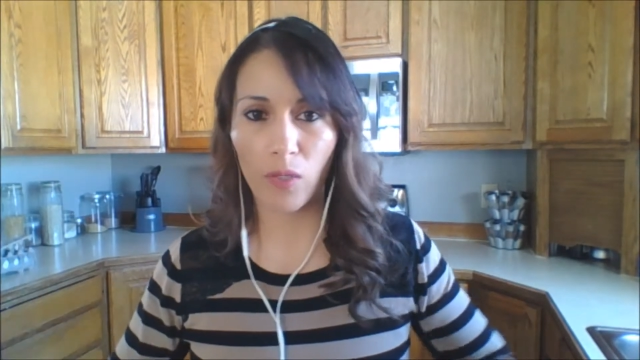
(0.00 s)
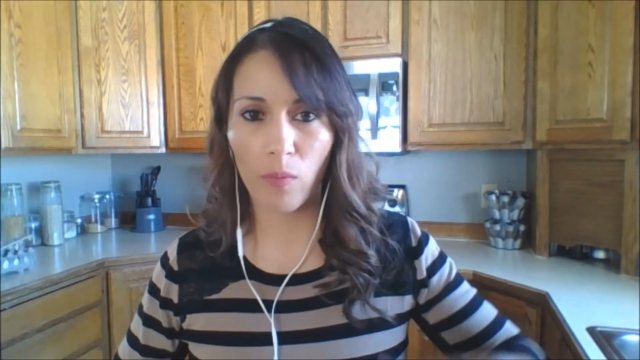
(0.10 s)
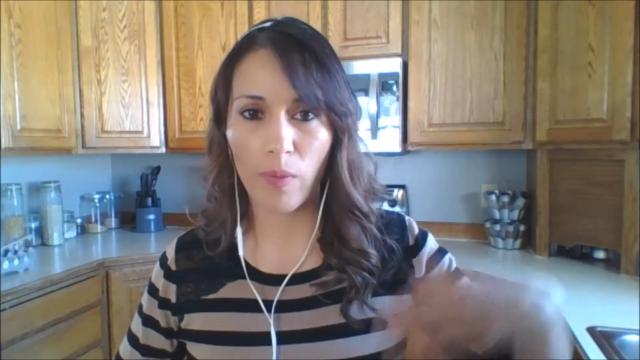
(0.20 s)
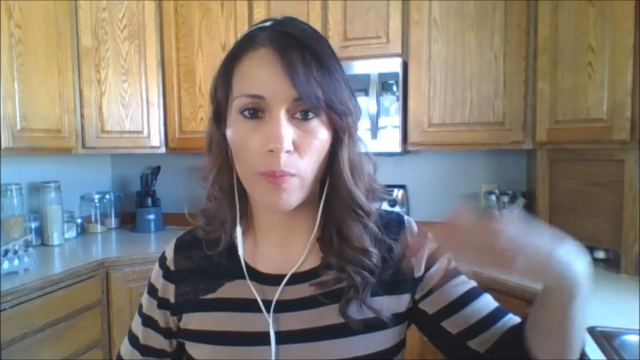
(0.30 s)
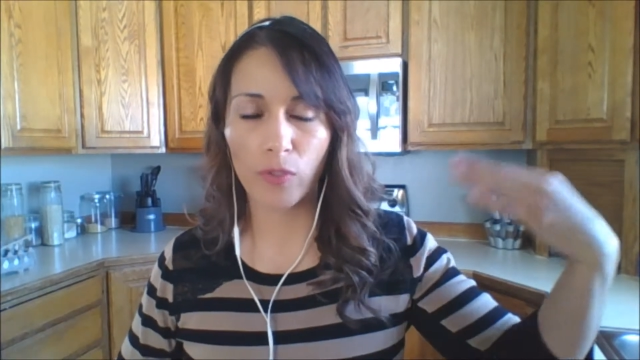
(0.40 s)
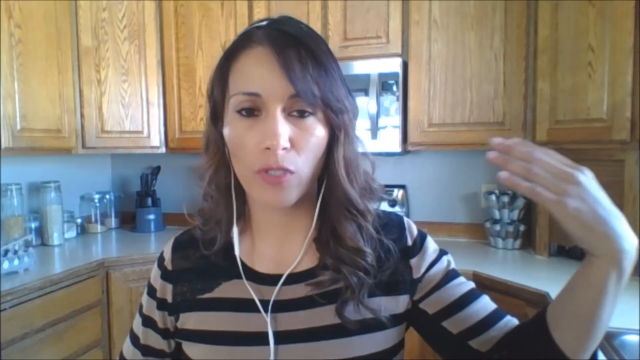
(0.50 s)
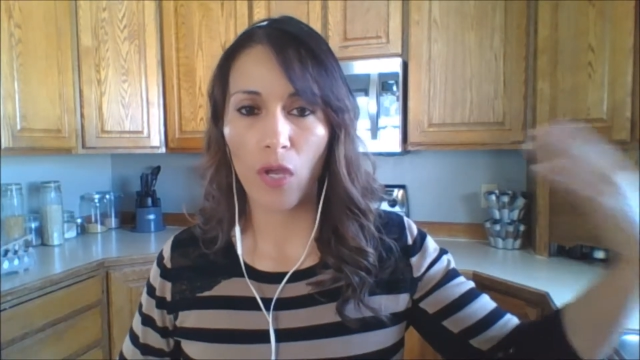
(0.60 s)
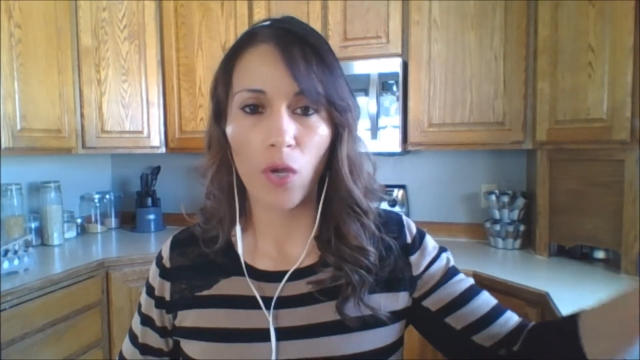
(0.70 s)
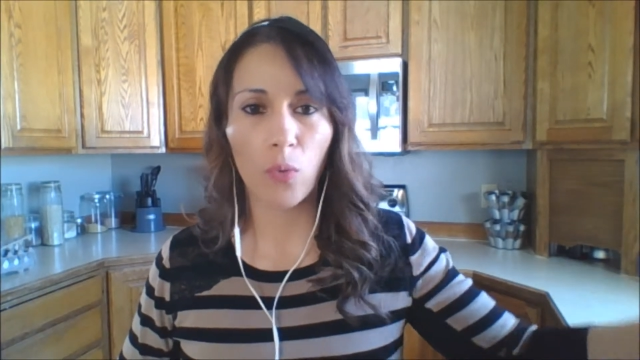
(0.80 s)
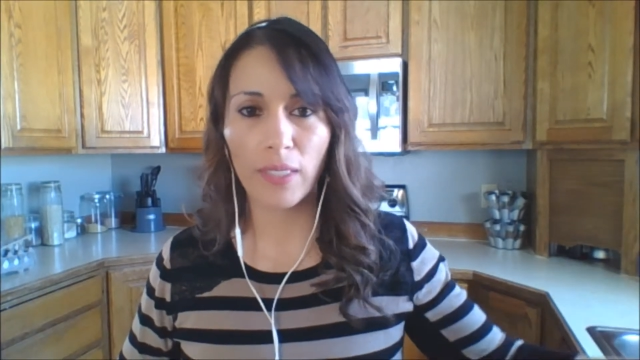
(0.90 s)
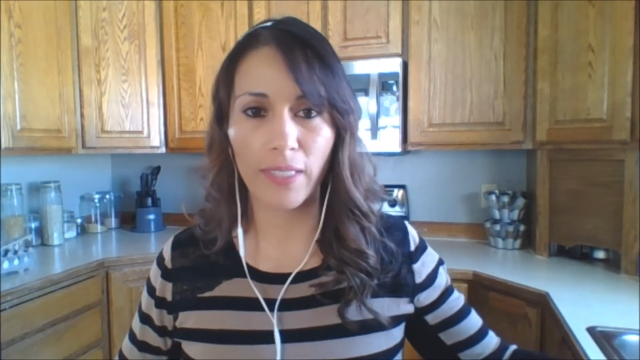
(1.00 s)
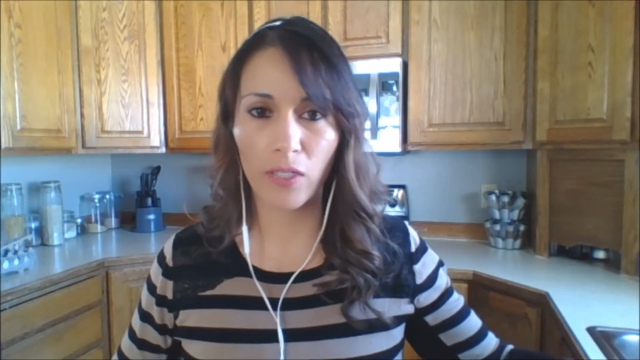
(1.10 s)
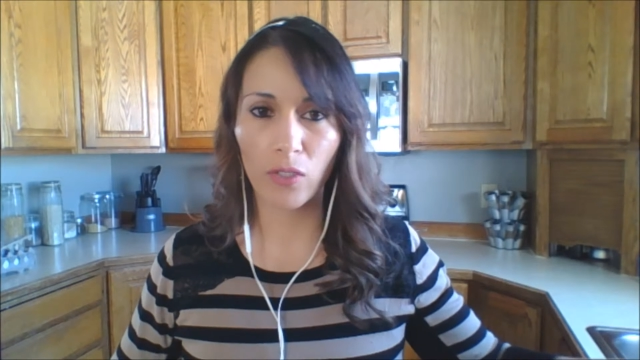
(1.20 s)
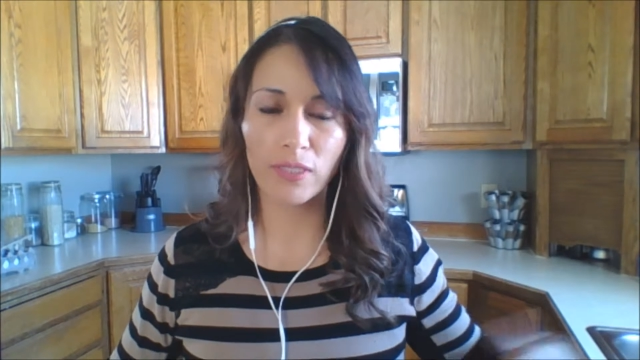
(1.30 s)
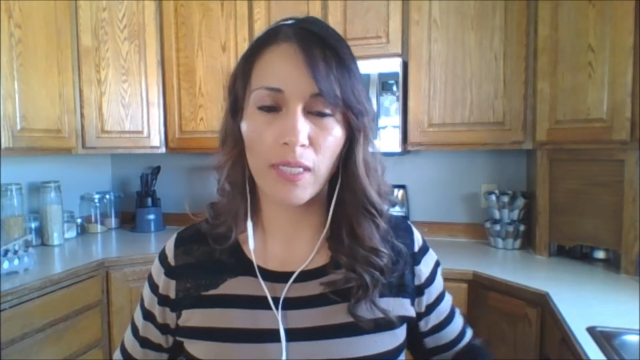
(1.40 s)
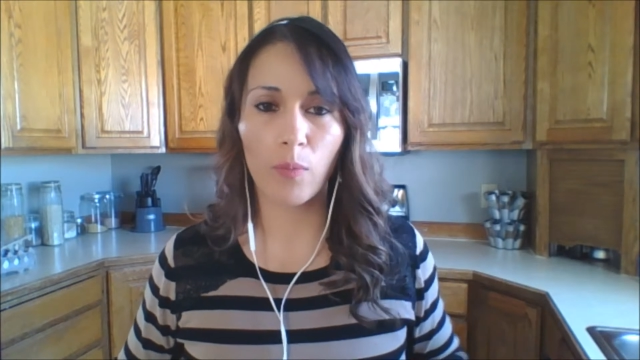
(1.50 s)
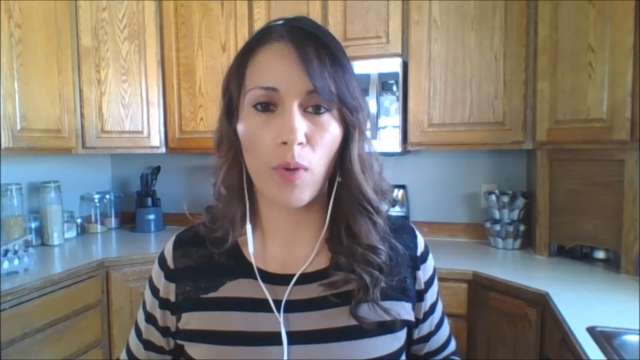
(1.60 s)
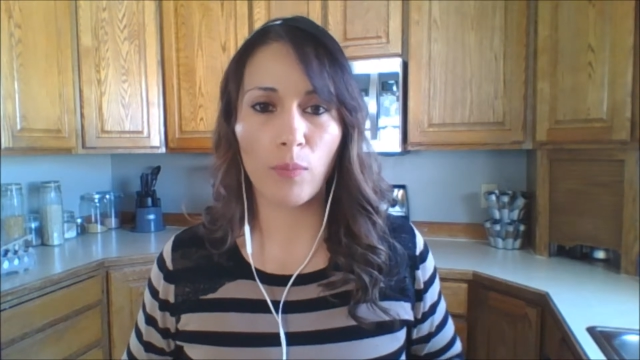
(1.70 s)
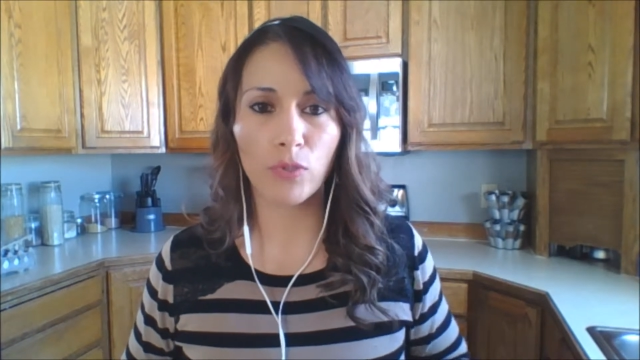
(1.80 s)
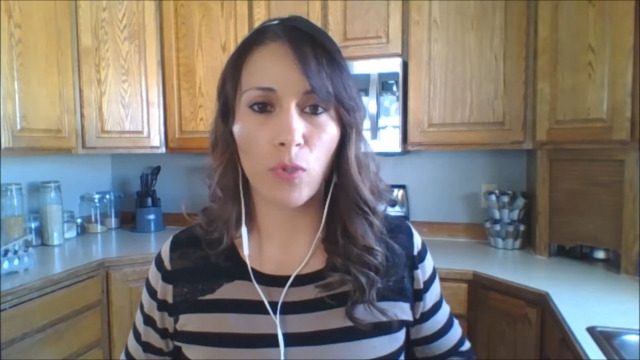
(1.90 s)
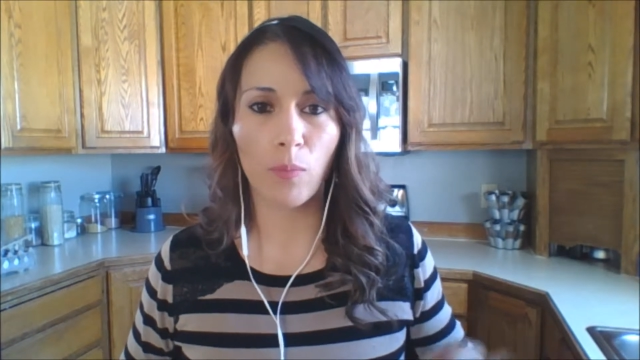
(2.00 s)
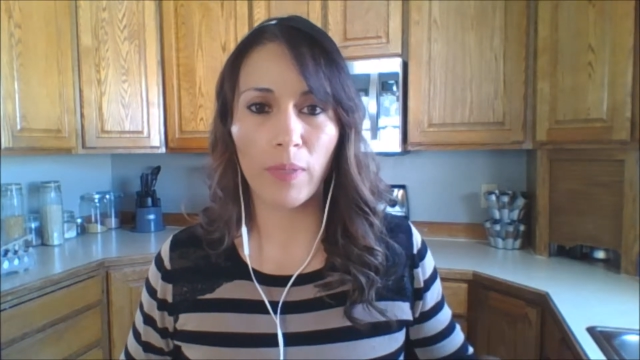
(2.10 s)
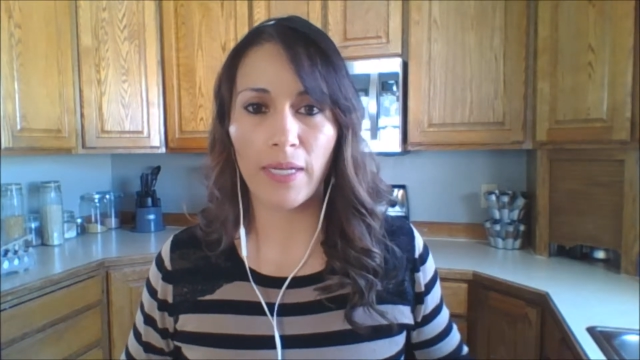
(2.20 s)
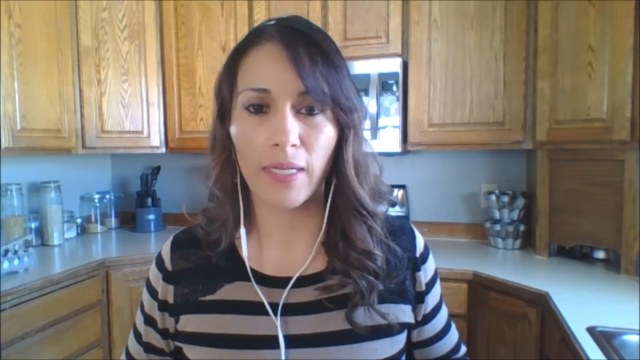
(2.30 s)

comemos cualquier cosa que podamos comprar